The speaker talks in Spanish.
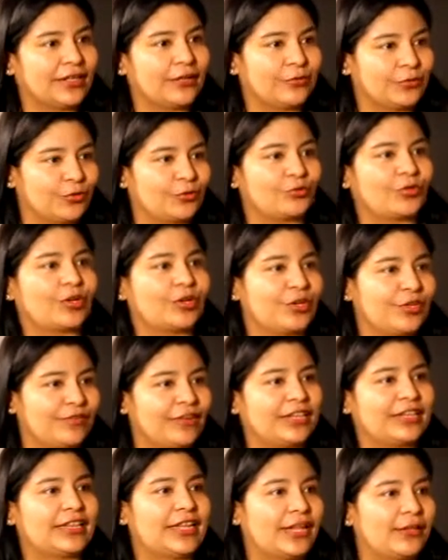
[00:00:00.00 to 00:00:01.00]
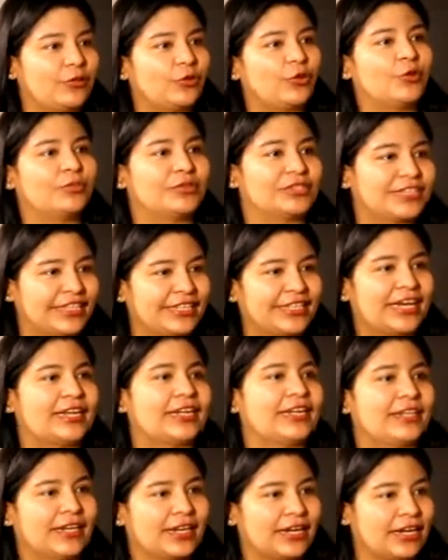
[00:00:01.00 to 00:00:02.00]
los usuarios iban dando como
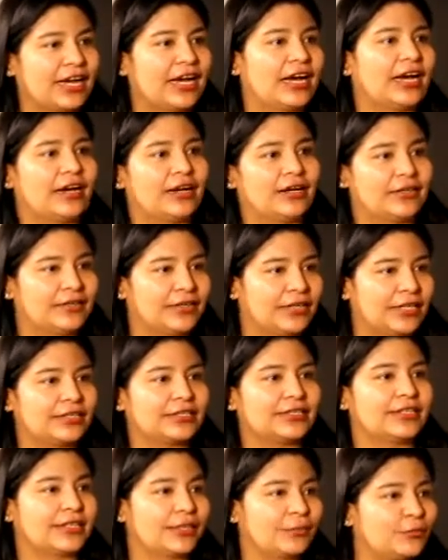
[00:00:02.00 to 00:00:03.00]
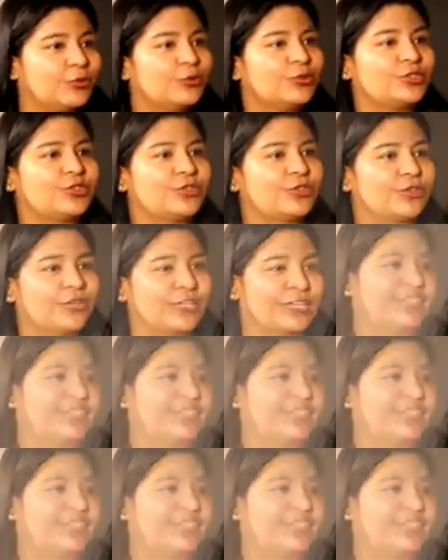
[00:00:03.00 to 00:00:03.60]
señales de acá asalta mucho, en